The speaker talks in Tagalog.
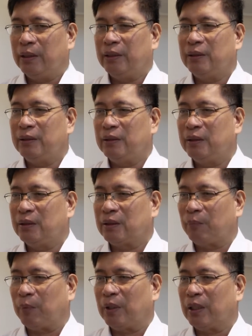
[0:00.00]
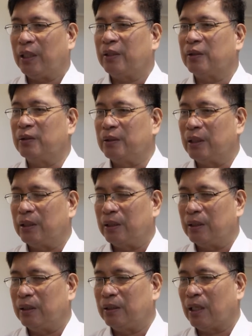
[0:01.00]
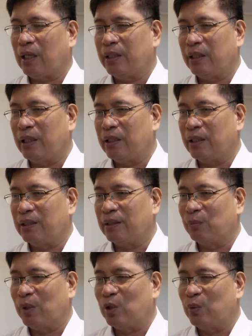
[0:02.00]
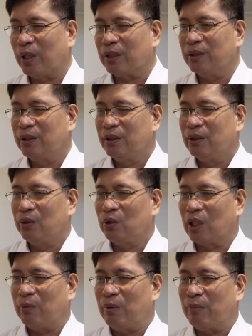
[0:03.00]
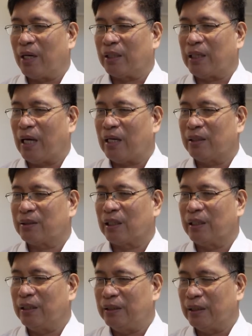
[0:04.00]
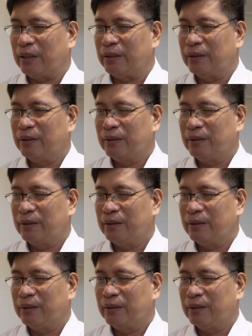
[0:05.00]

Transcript: Eh, sa palagay ko, uh, nakahinga-hinga na ng maluwag nung kami makatakas kangina.